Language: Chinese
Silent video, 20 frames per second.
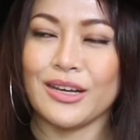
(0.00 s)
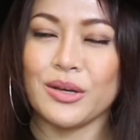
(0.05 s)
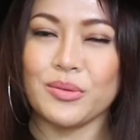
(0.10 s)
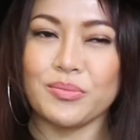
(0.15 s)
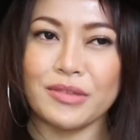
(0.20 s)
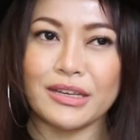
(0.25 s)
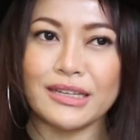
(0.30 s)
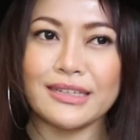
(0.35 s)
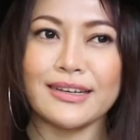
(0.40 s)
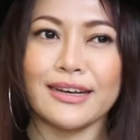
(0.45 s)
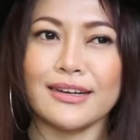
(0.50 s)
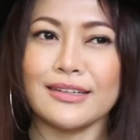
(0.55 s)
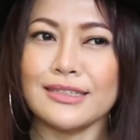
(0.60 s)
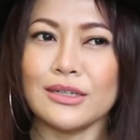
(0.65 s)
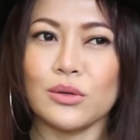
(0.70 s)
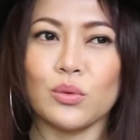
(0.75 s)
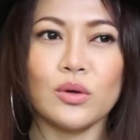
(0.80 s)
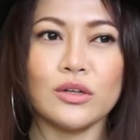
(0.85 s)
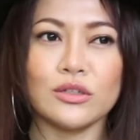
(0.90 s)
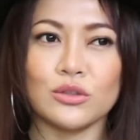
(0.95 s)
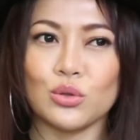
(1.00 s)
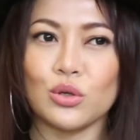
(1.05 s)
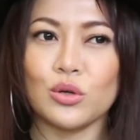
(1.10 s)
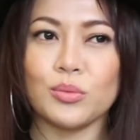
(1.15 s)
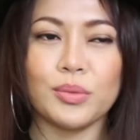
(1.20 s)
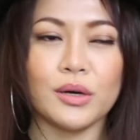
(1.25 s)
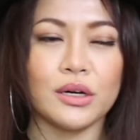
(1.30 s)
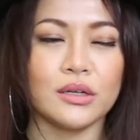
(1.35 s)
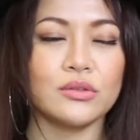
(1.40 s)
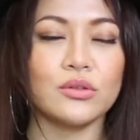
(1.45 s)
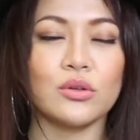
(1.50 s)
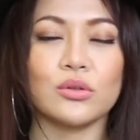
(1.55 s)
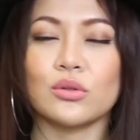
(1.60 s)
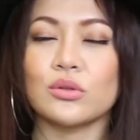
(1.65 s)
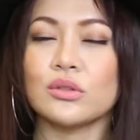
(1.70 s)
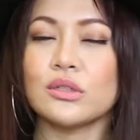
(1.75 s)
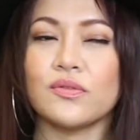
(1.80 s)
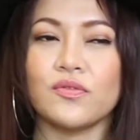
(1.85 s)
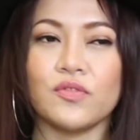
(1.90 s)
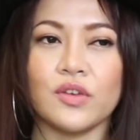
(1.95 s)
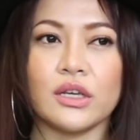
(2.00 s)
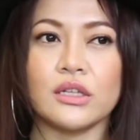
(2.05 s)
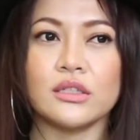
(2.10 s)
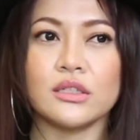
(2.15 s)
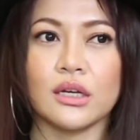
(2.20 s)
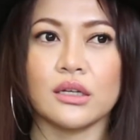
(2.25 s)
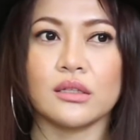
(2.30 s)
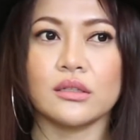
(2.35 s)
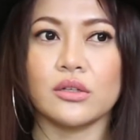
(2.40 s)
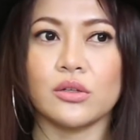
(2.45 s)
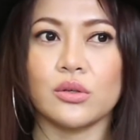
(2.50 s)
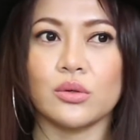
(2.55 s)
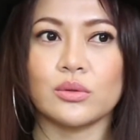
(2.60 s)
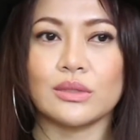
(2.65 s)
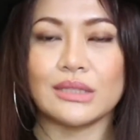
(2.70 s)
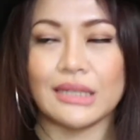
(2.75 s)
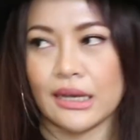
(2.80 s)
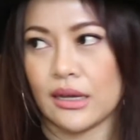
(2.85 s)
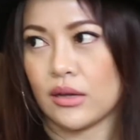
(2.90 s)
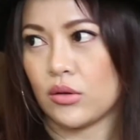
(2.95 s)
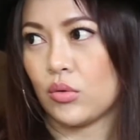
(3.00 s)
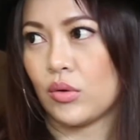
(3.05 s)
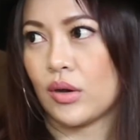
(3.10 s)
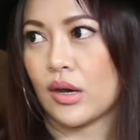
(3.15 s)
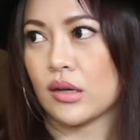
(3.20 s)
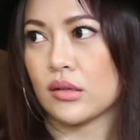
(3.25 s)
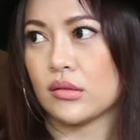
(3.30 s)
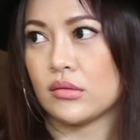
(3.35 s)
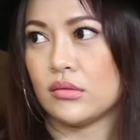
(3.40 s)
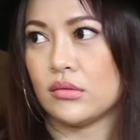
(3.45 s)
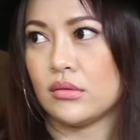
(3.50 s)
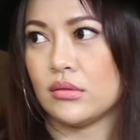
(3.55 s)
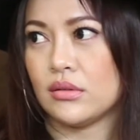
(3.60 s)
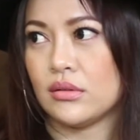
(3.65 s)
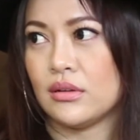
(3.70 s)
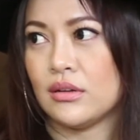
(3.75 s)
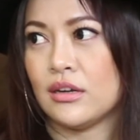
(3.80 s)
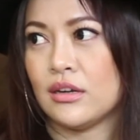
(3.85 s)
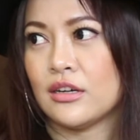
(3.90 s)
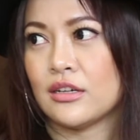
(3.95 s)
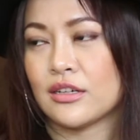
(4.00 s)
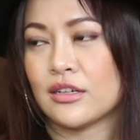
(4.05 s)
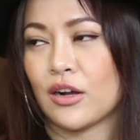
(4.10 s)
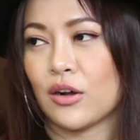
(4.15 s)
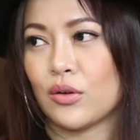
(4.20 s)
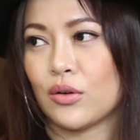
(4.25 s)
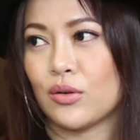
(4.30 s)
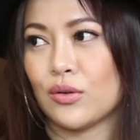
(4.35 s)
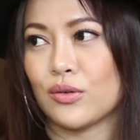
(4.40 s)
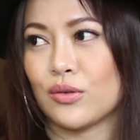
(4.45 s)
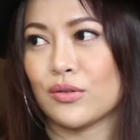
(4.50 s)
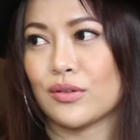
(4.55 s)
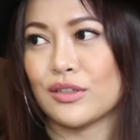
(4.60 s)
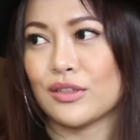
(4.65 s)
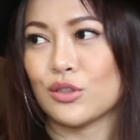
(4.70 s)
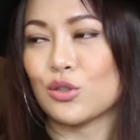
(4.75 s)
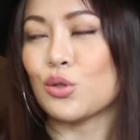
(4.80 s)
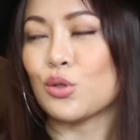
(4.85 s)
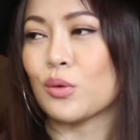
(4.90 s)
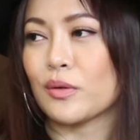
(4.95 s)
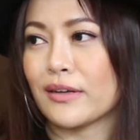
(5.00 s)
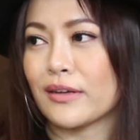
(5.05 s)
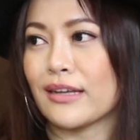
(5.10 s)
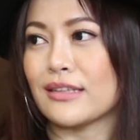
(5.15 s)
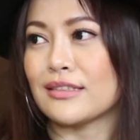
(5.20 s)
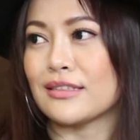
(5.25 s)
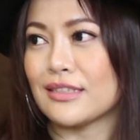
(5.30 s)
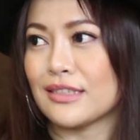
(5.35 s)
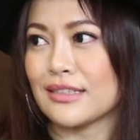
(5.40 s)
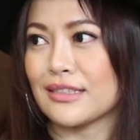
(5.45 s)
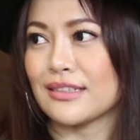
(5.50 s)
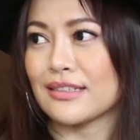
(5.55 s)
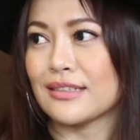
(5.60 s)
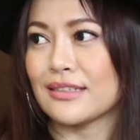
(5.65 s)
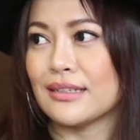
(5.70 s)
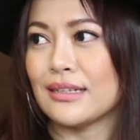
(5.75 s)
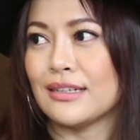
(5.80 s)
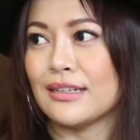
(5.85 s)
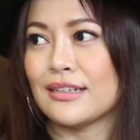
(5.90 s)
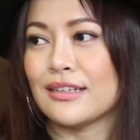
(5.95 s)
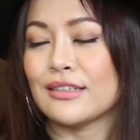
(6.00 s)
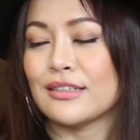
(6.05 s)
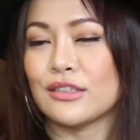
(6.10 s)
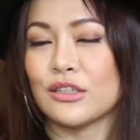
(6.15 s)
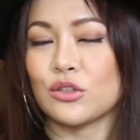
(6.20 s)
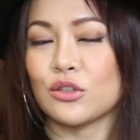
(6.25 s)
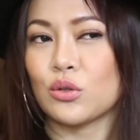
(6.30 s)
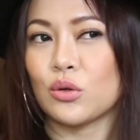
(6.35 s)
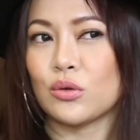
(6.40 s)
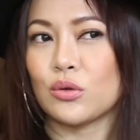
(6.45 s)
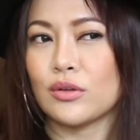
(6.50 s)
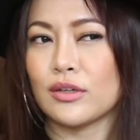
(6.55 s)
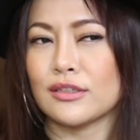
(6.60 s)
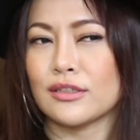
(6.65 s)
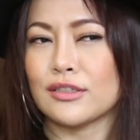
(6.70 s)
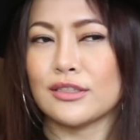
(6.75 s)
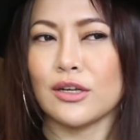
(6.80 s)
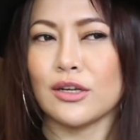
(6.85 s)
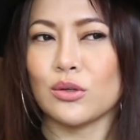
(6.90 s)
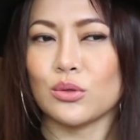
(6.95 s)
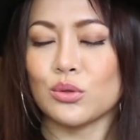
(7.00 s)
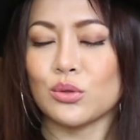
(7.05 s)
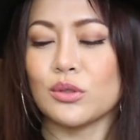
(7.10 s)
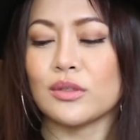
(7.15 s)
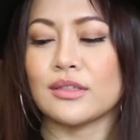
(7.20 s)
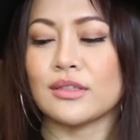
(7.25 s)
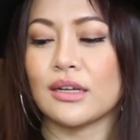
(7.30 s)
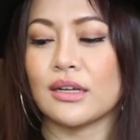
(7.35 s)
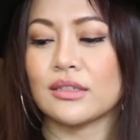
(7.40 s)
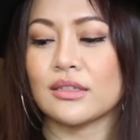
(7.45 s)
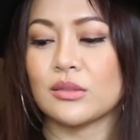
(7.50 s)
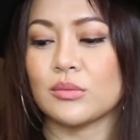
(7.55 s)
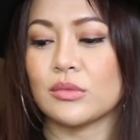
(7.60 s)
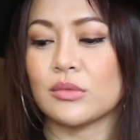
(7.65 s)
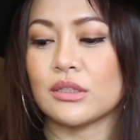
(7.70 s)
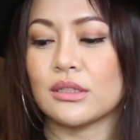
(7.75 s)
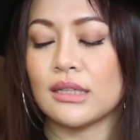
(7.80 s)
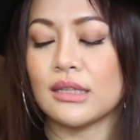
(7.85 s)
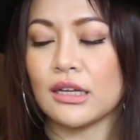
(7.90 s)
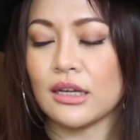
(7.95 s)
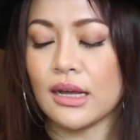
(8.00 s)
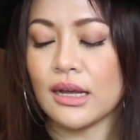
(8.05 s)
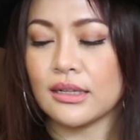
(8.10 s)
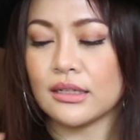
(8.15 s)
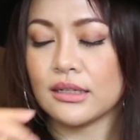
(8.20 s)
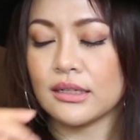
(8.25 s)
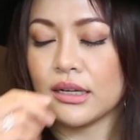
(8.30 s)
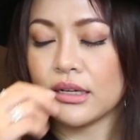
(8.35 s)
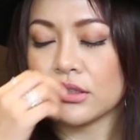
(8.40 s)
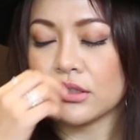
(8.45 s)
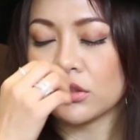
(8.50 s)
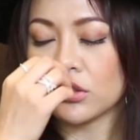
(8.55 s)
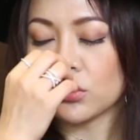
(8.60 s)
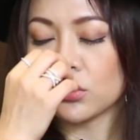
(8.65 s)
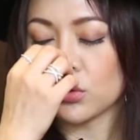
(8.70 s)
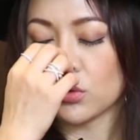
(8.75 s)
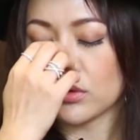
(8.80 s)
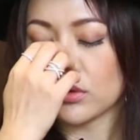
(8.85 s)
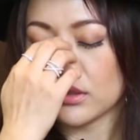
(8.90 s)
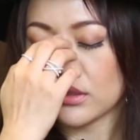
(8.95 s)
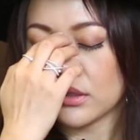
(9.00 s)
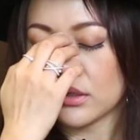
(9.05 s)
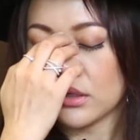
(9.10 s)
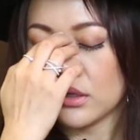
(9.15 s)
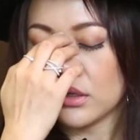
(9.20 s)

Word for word: 很敏感，而且我很多朋友都是非常的有才华，嗯，然后很重感情，也都很孝顺啊什么的。但《暗能量》的这首歌，